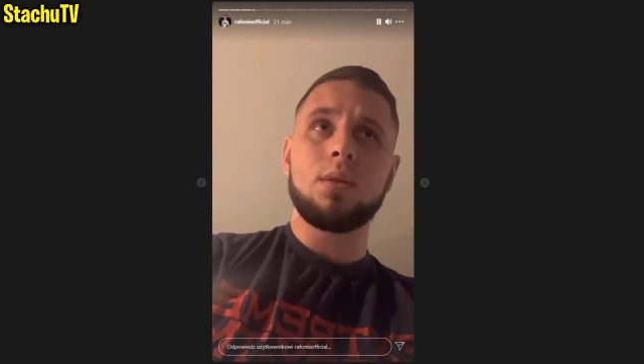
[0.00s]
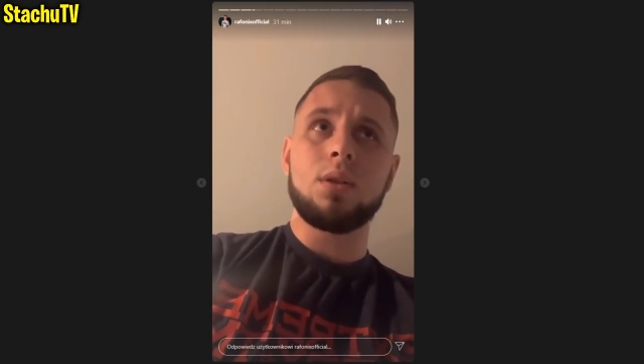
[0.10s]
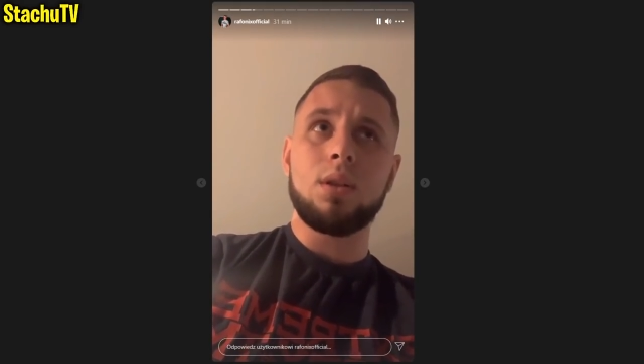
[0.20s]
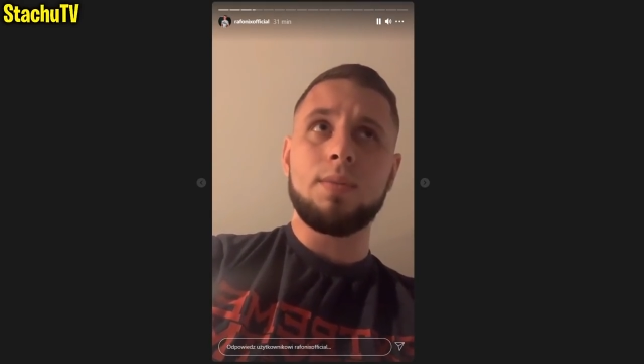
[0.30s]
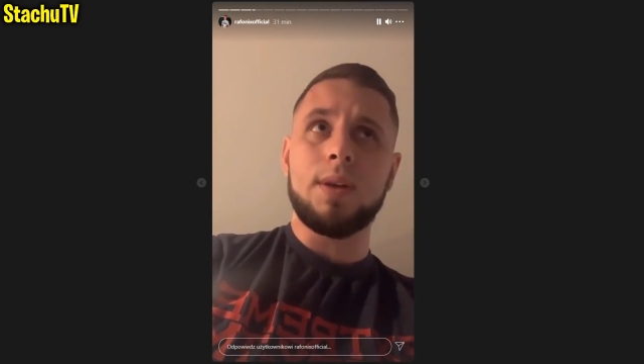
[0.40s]

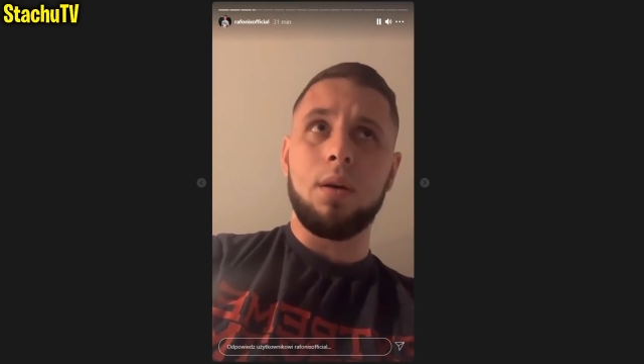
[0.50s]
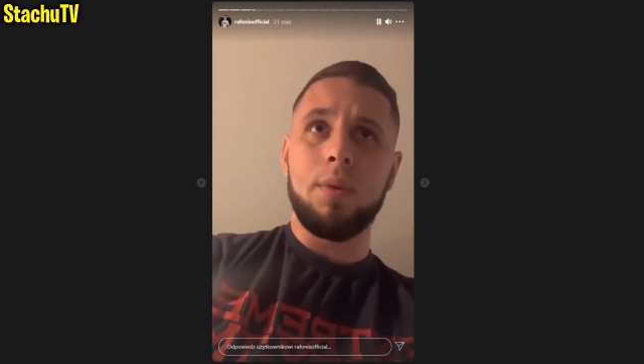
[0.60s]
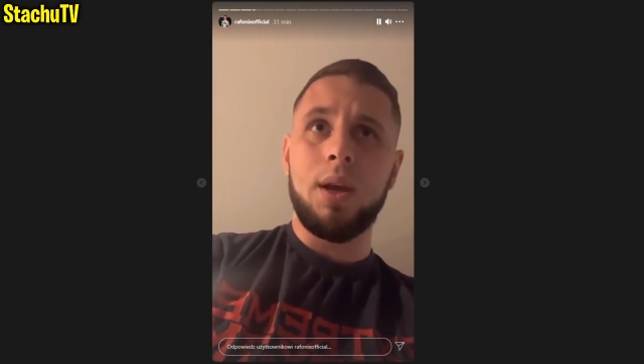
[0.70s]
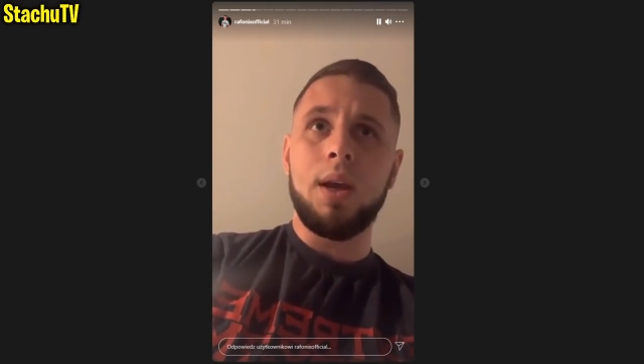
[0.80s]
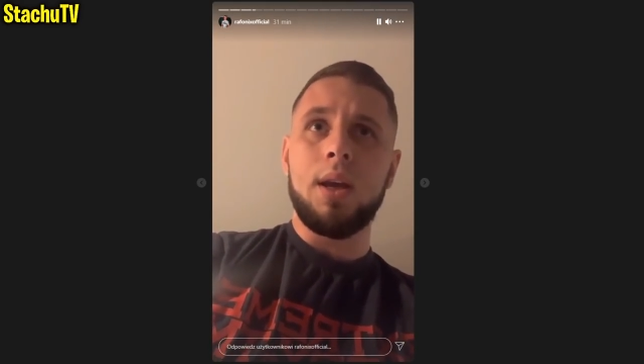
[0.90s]
coś z tym
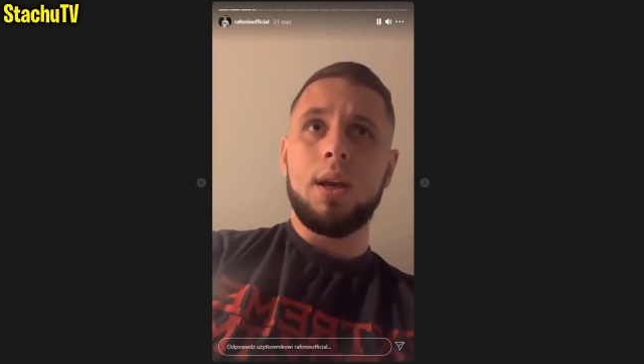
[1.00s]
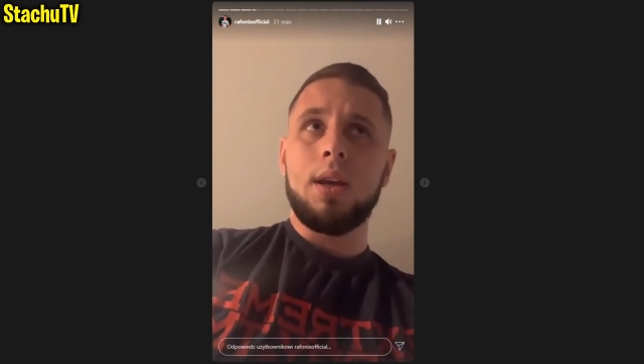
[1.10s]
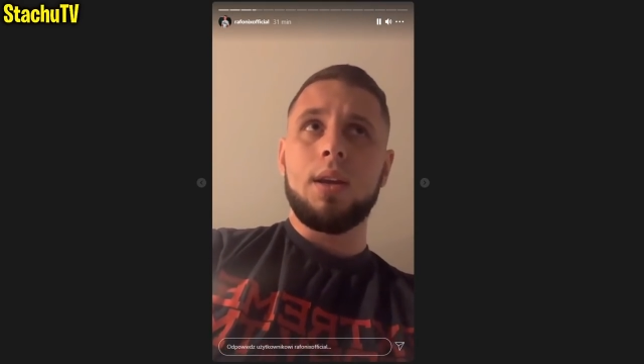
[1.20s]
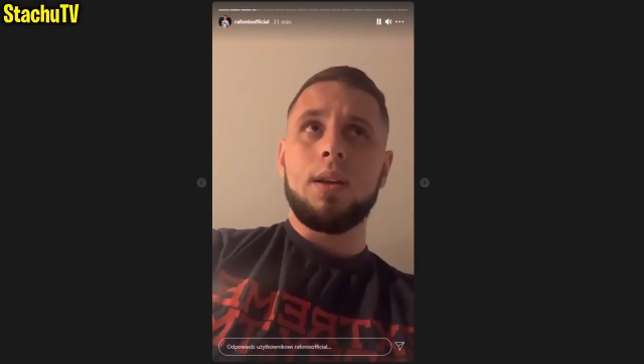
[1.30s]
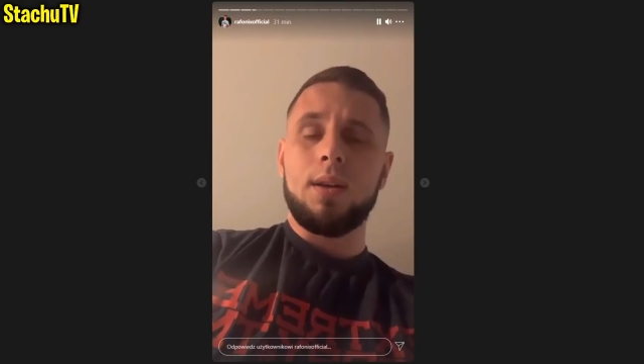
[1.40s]
zrobi
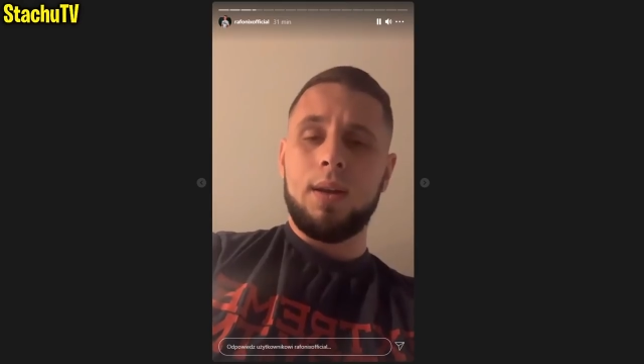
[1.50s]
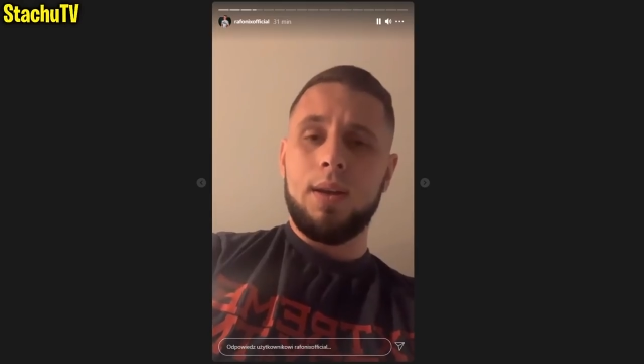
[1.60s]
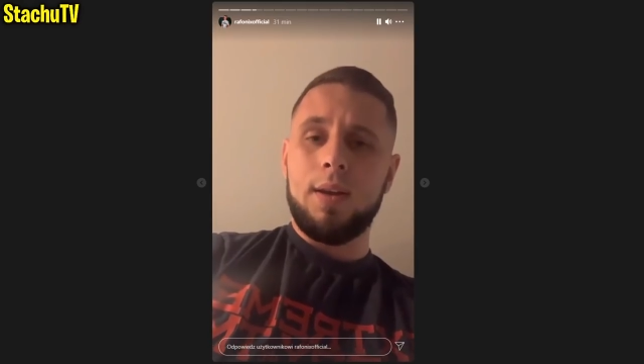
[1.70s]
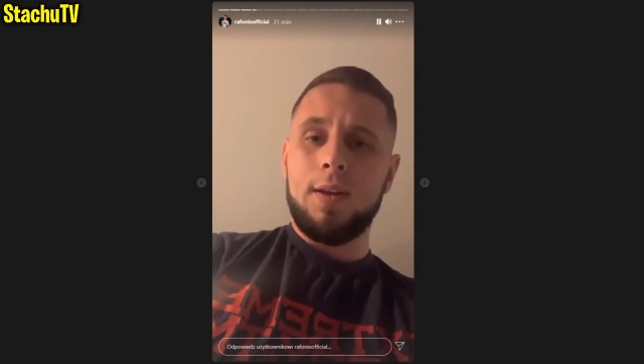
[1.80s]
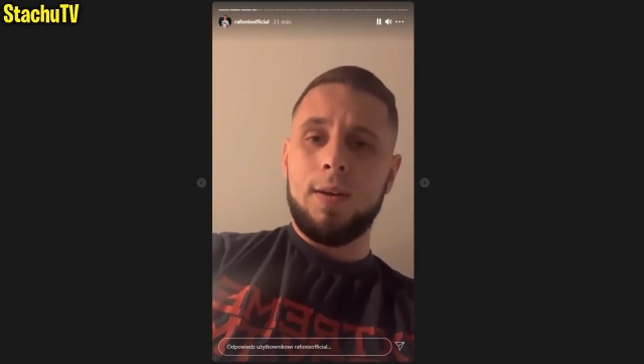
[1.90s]

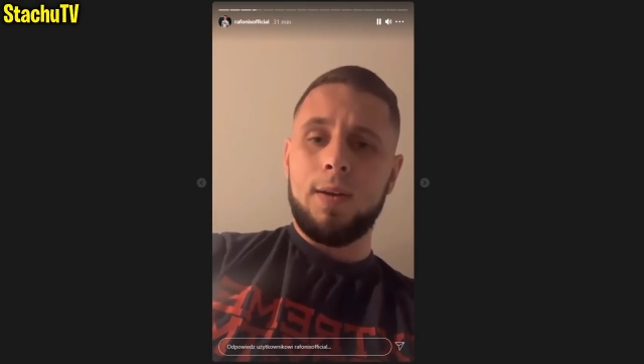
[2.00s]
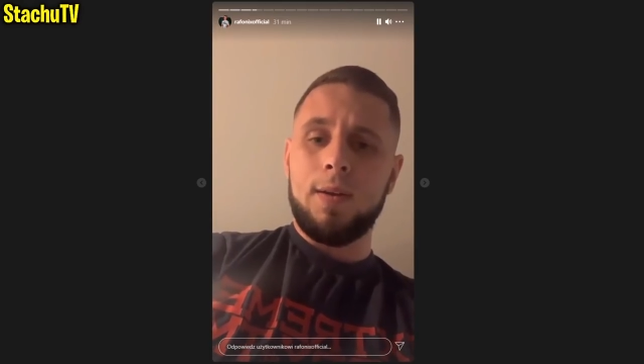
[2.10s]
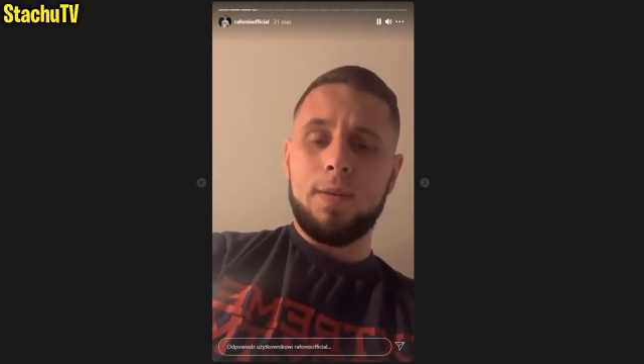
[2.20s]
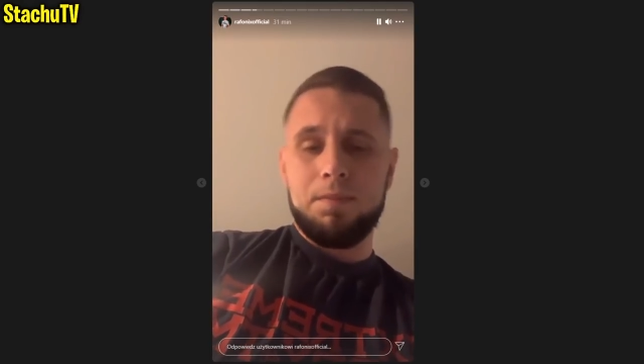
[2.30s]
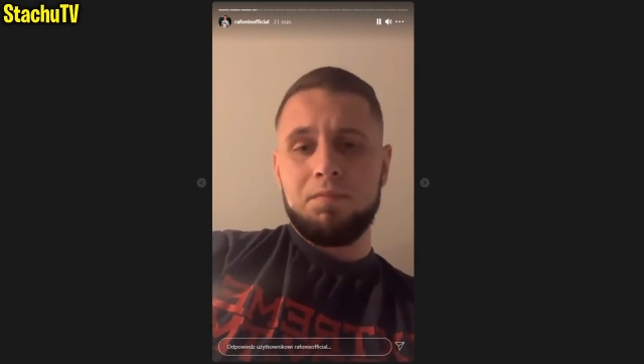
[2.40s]

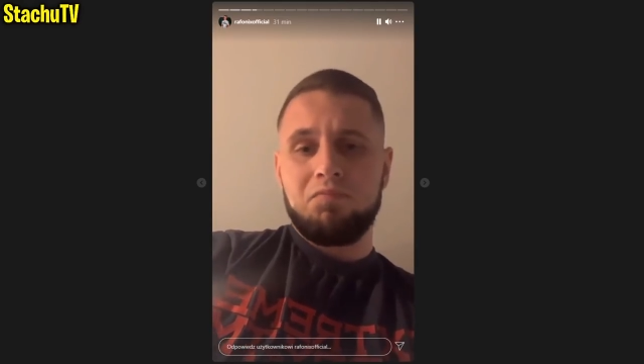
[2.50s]
i,